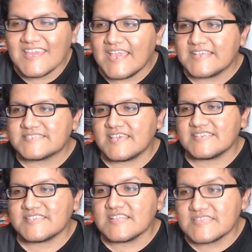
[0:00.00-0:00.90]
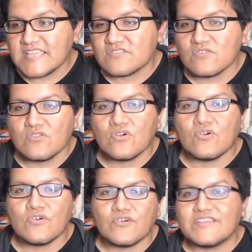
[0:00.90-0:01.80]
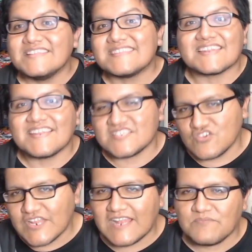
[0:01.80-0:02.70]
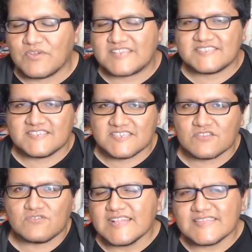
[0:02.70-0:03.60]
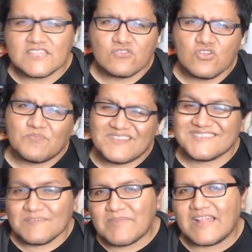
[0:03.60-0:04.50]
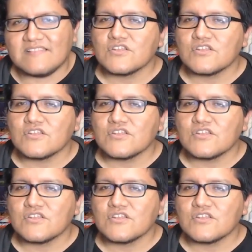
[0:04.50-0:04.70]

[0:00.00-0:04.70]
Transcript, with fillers: Ese es el título internacional, por así decirlo, el título principal.